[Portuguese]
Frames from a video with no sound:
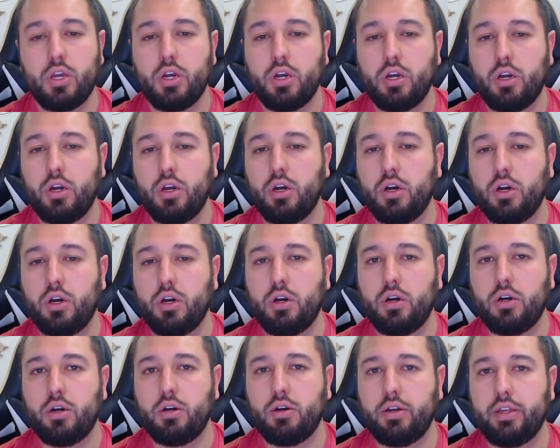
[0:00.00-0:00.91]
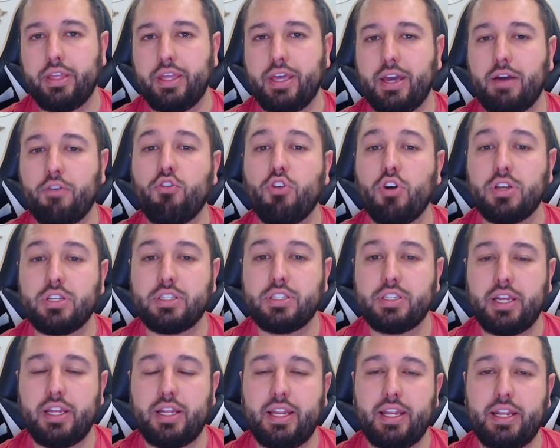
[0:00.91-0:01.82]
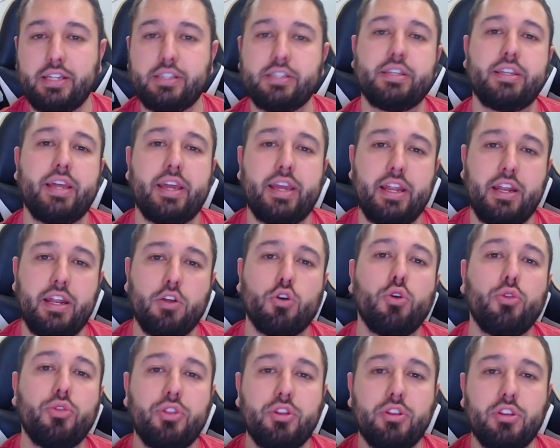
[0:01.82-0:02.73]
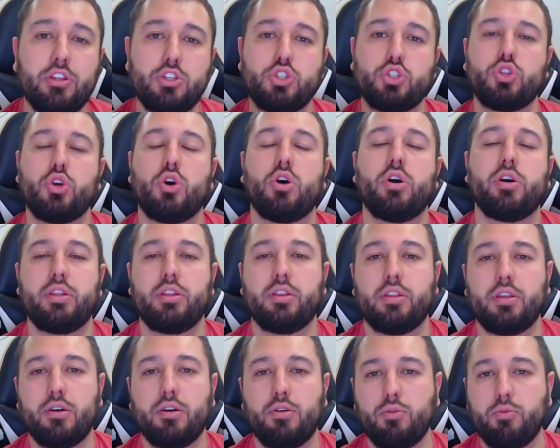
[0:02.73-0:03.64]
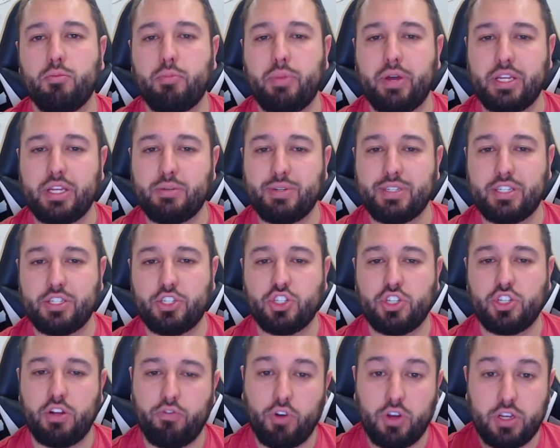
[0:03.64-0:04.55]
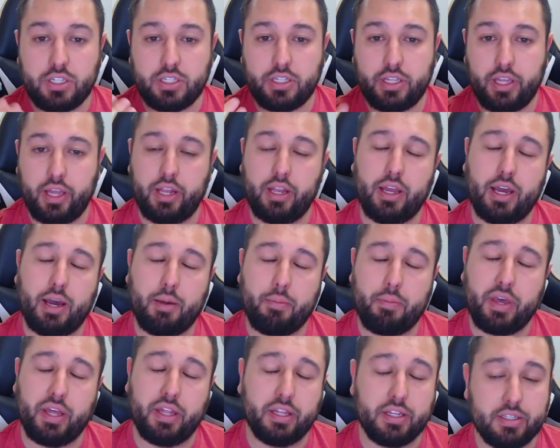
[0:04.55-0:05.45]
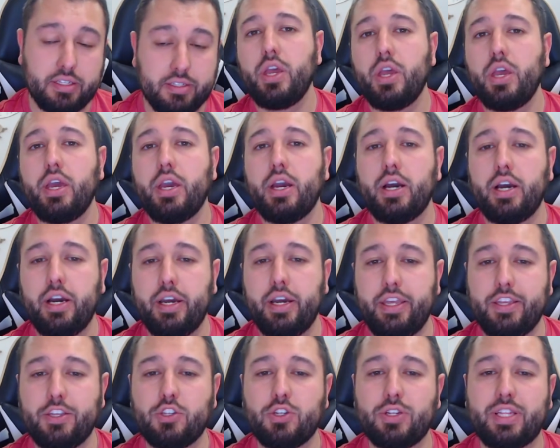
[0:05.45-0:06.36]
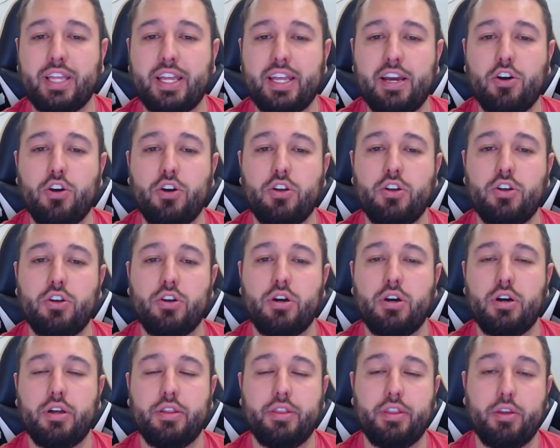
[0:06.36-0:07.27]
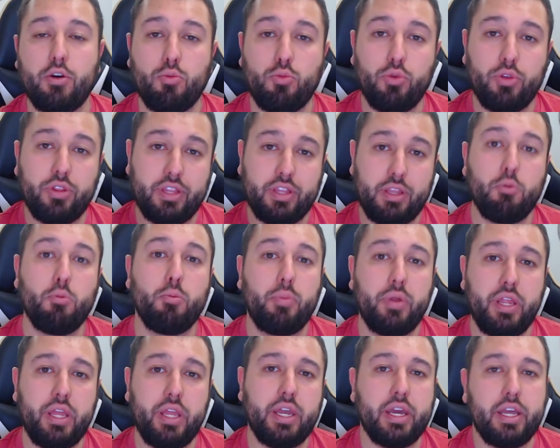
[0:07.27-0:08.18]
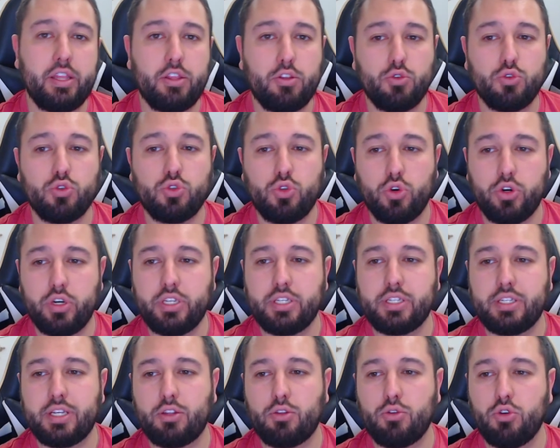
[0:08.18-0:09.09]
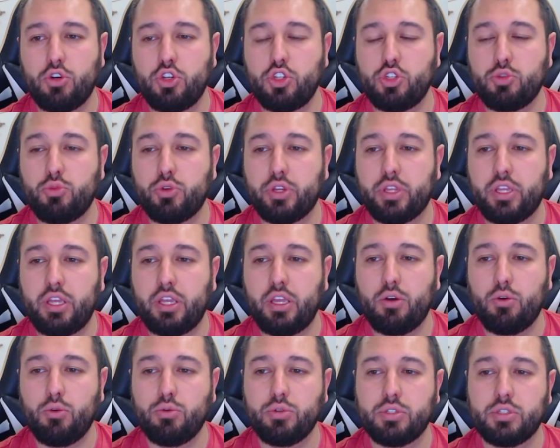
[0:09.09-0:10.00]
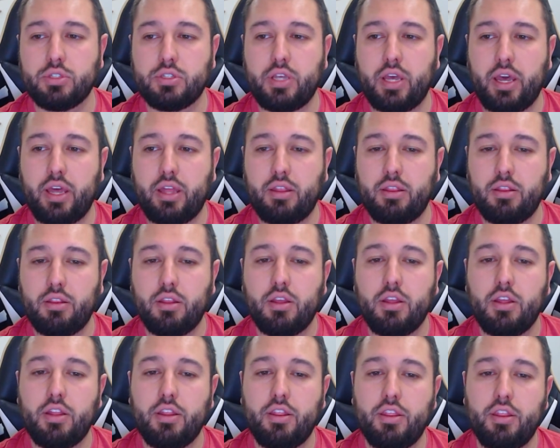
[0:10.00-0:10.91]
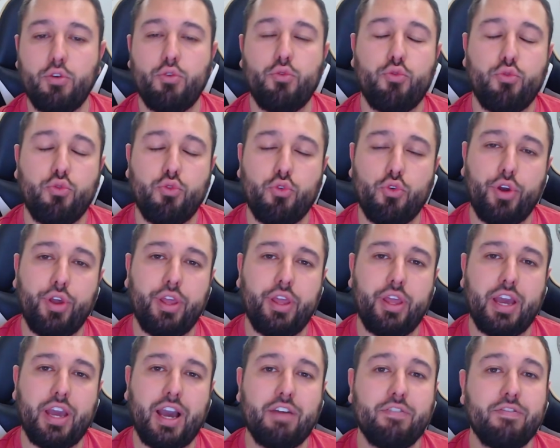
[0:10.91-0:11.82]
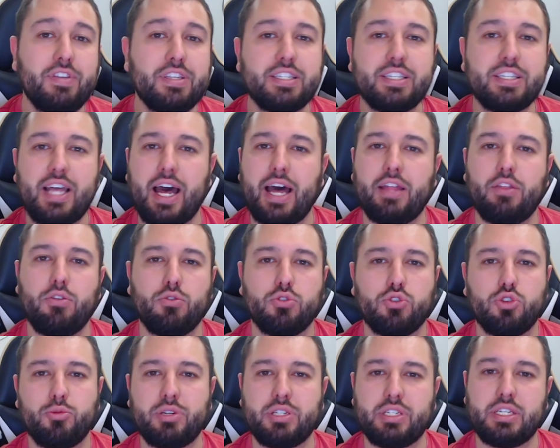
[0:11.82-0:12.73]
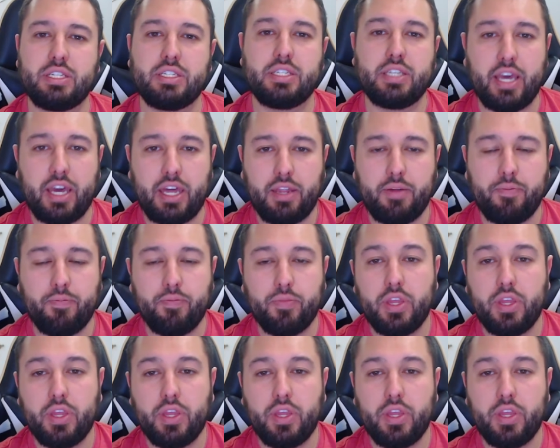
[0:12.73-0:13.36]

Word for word: Uh, e a voz dele, ele seria ele contando a história. Então, parece bastante da voz dele apenas. Uh, e isso até uh, deu, muito, deu briga entre os dois atores, porque o Sam não foi avisado sobre essa série.